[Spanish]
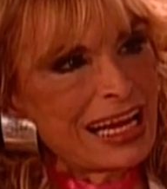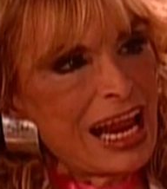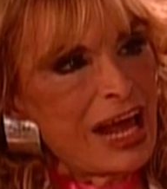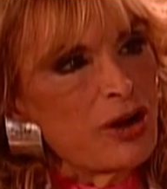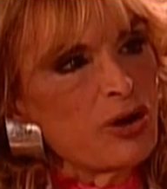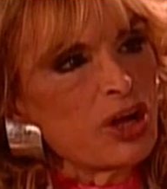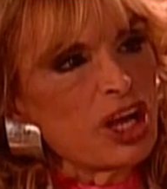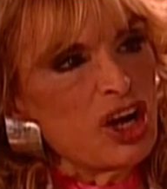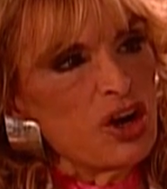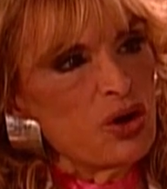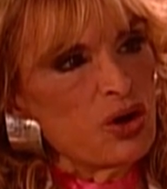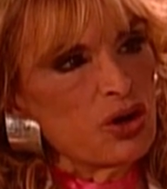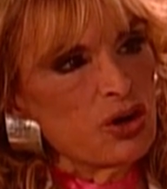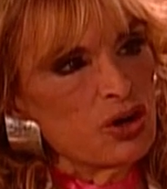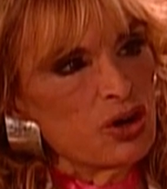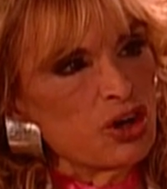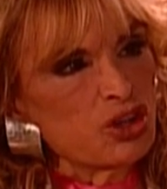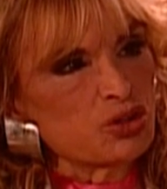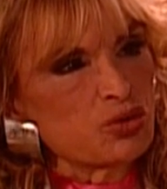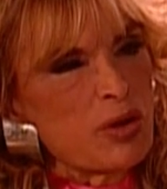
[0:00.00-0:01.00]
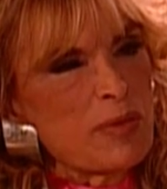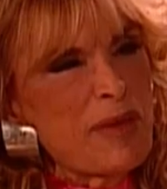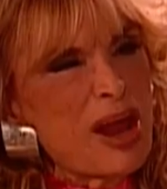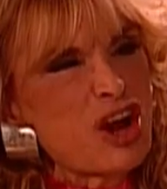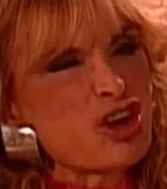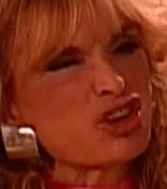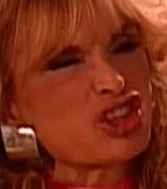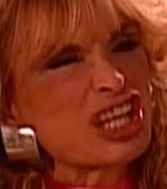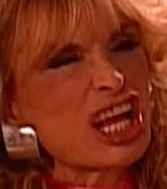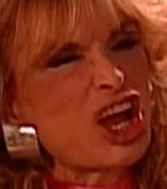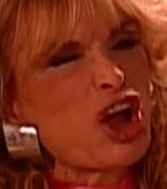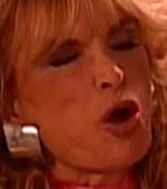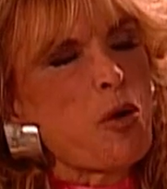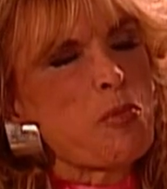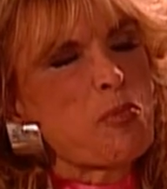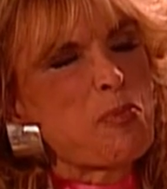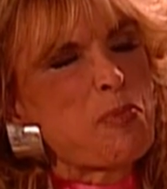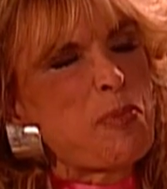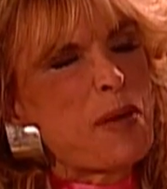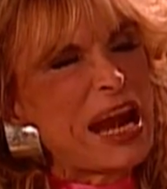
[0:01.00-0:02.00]
Claro que lo conozco y me lo sé
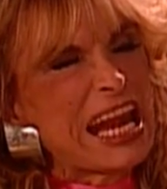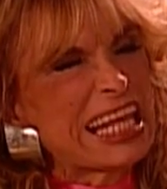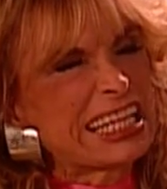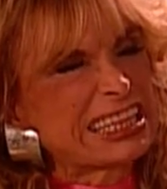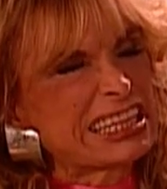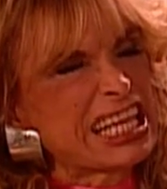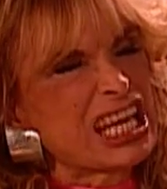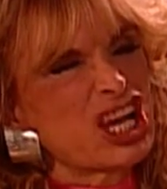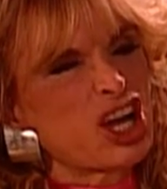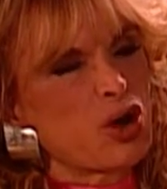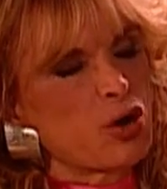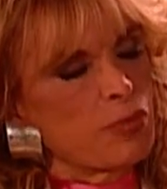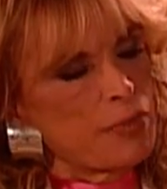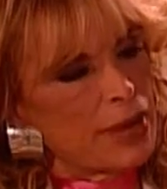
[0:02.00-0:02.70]
completico,